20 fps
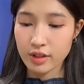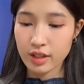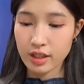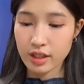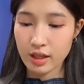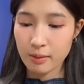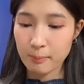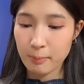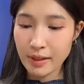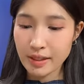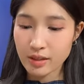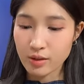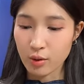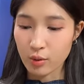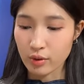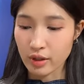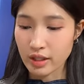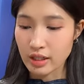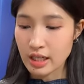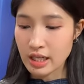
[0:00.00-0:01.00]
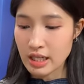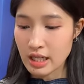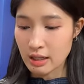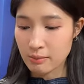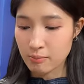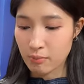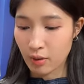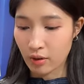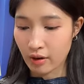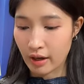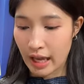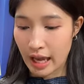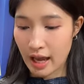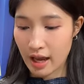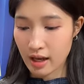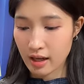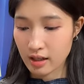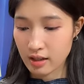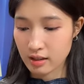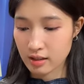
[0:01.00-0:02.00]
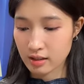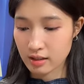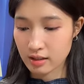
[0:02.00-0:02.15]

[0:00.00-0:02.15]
Phương Nhi đang pack đồ để đi Nhật mọi người ạ